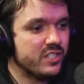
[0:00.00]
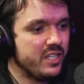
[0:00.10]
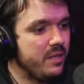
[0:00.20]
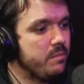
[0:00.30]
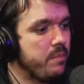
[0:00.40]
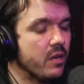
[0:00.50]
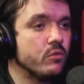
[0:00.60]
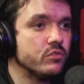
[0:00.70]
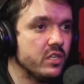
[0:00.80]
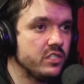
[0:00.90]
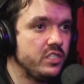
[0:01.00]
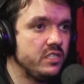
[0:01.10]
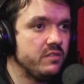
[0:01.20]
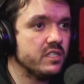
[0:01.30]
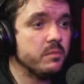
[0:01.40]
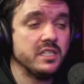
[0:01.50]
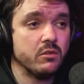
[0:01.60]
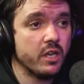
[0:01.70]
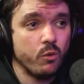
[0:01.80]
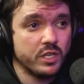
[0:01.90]
você pagou suas dívidas,
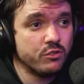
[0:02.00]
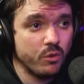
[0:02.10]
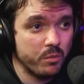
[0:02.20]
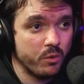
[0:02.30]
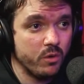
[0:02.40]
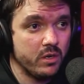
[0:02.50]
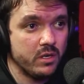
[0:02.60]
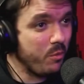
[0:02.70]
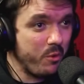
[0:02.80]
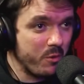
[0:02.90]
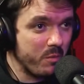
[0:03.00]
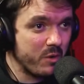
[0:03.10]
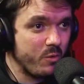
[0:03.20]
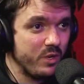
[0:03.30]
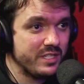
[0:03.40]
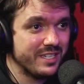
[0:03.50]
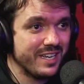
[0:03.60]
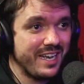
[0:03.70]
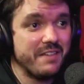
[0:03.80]
mas eu o que sobrou? Não sobrou alguma coisa?